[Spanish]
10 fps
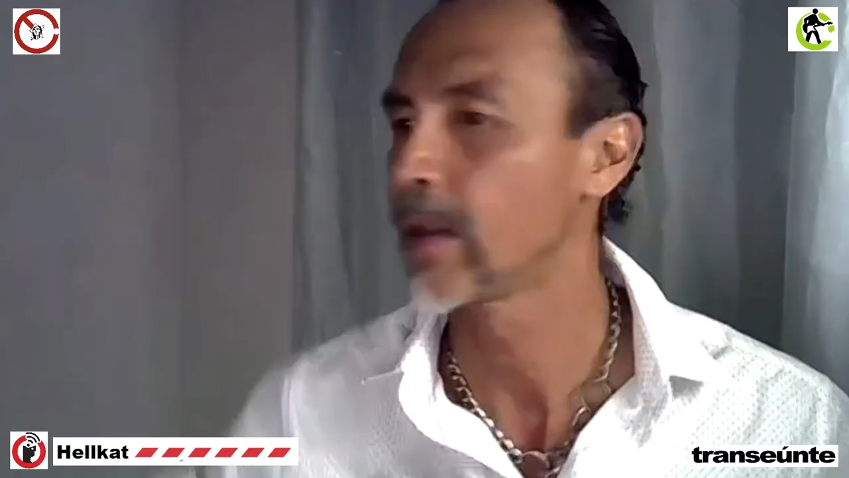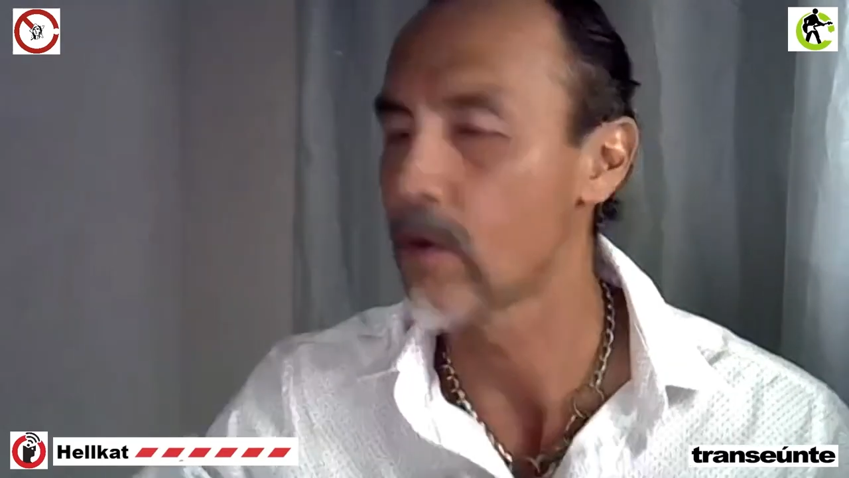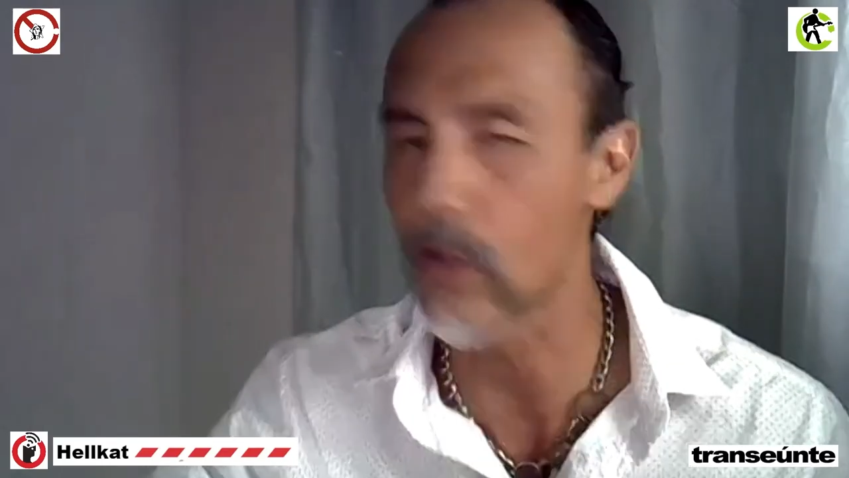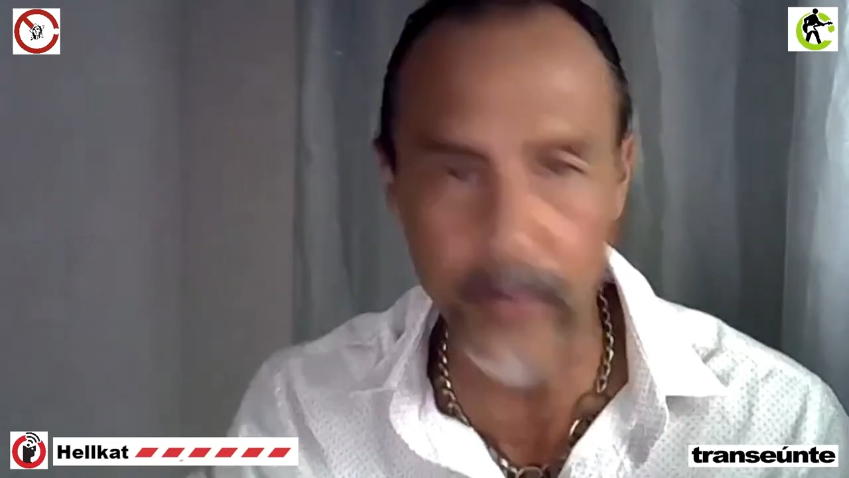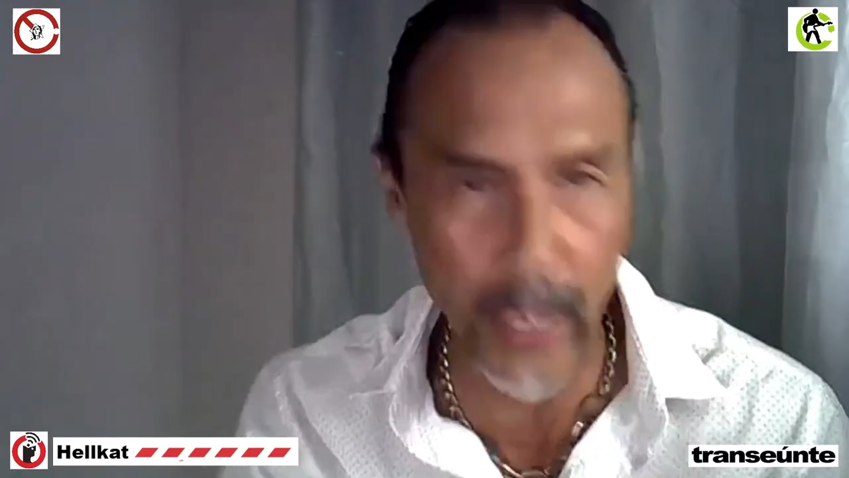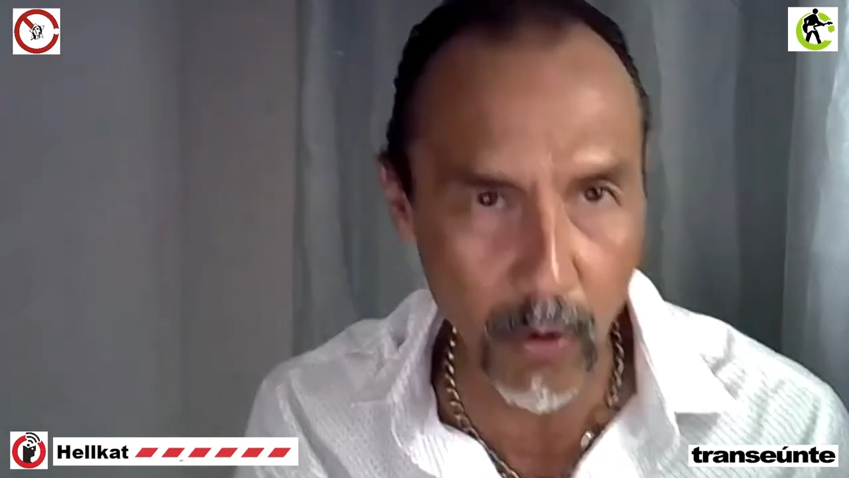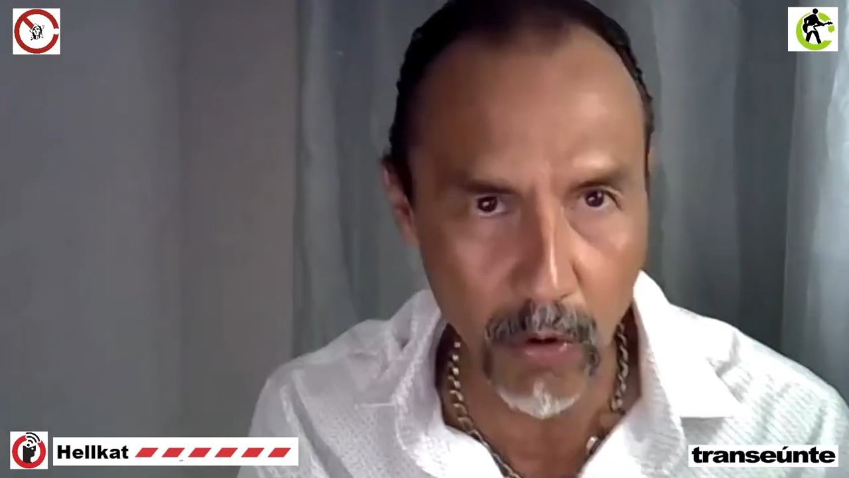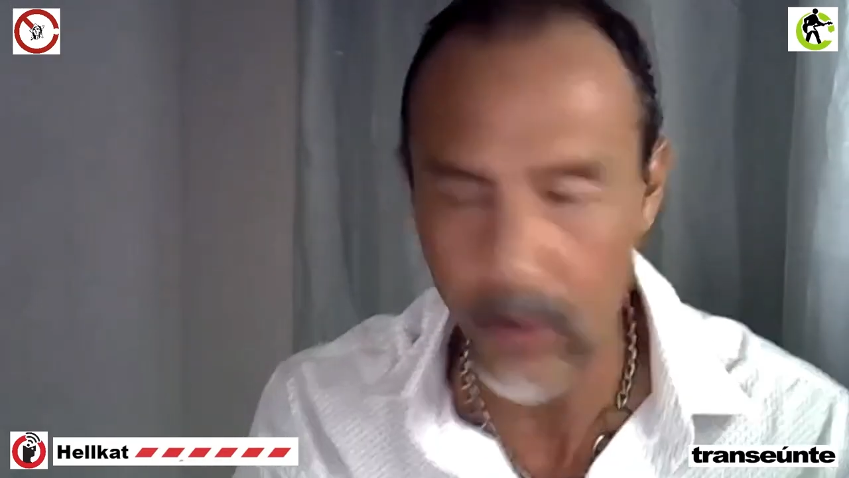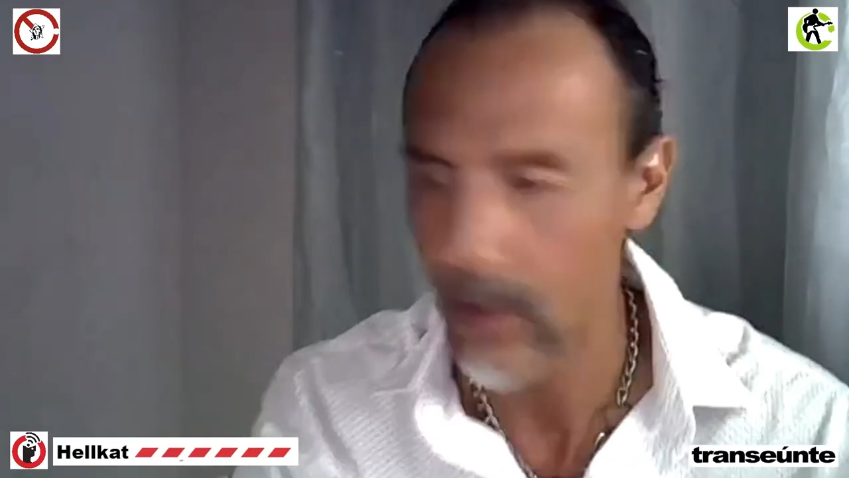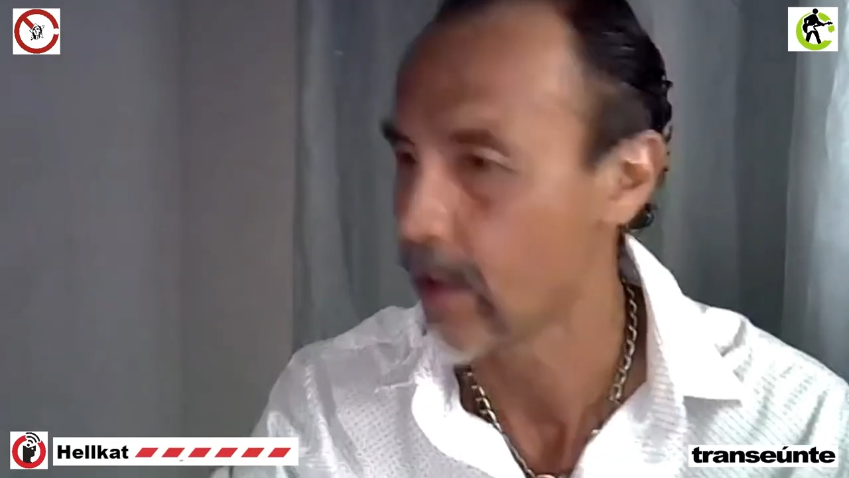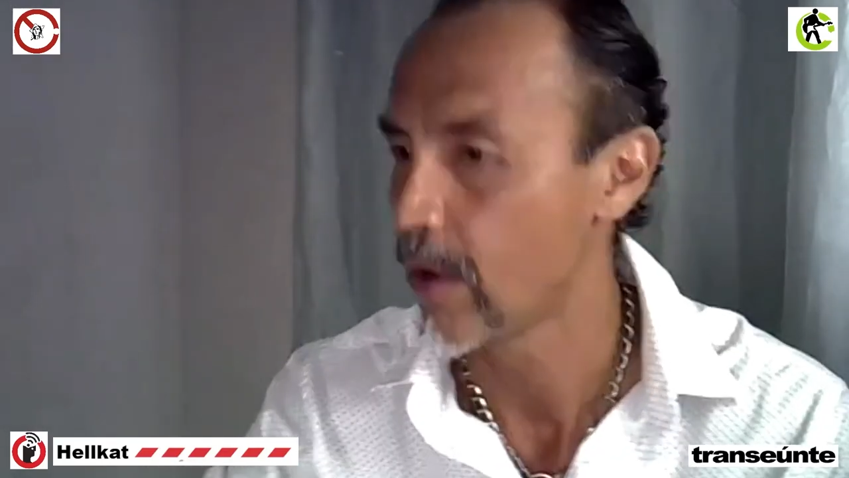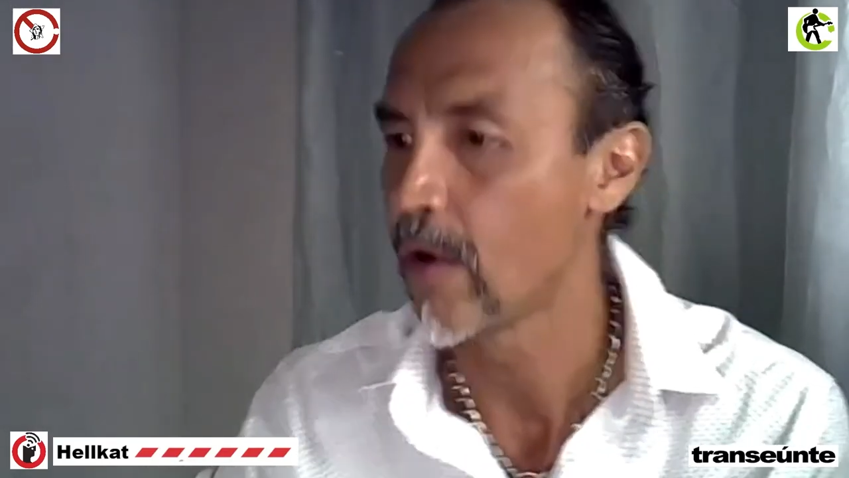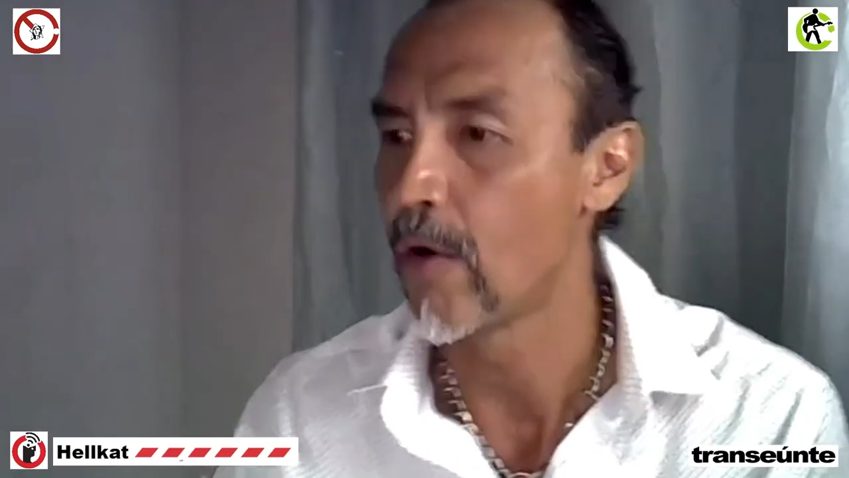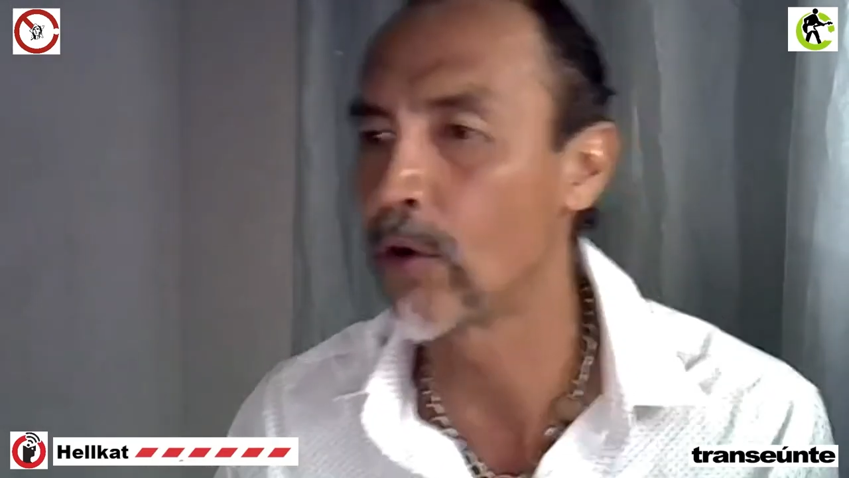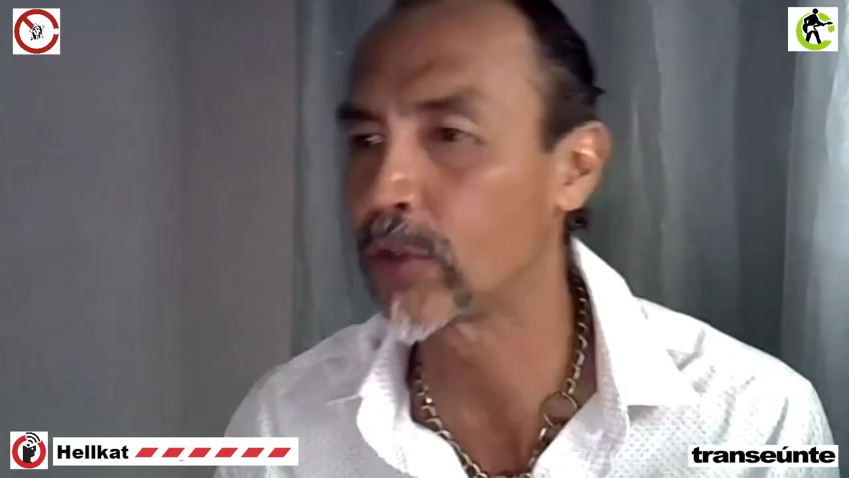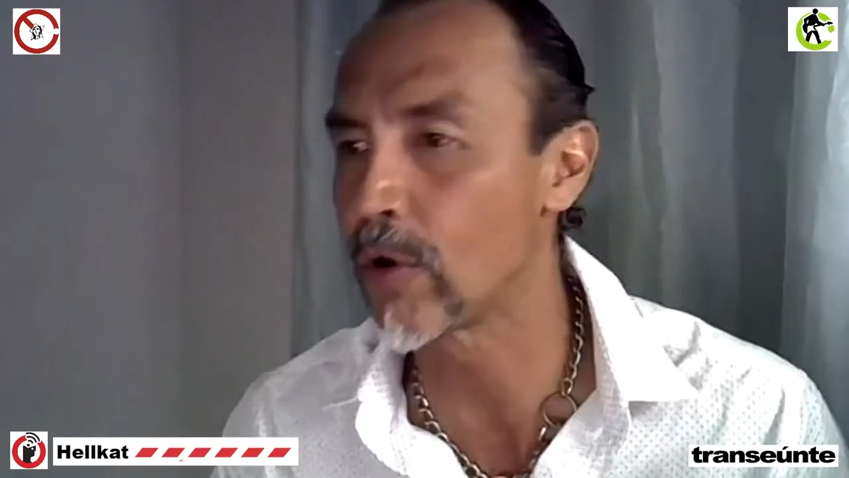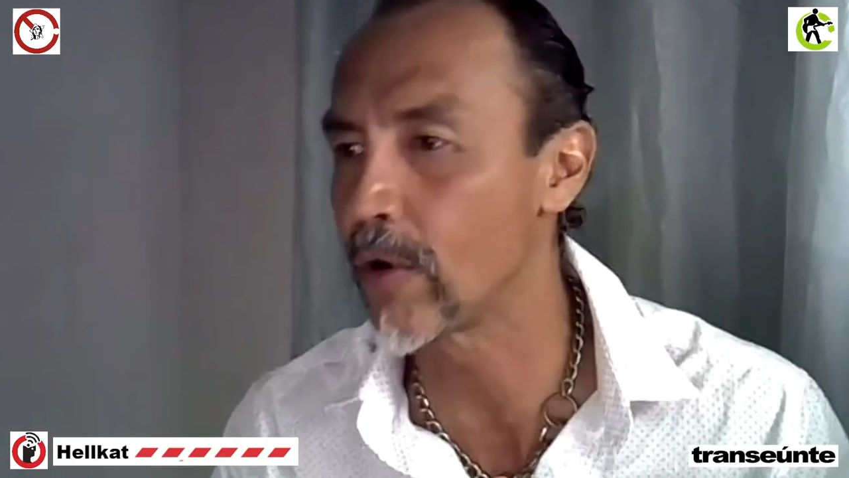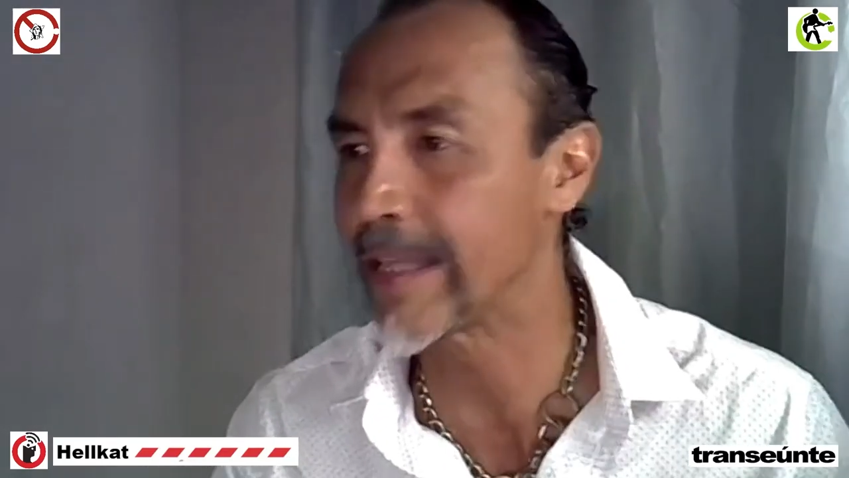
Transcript: No tengo otra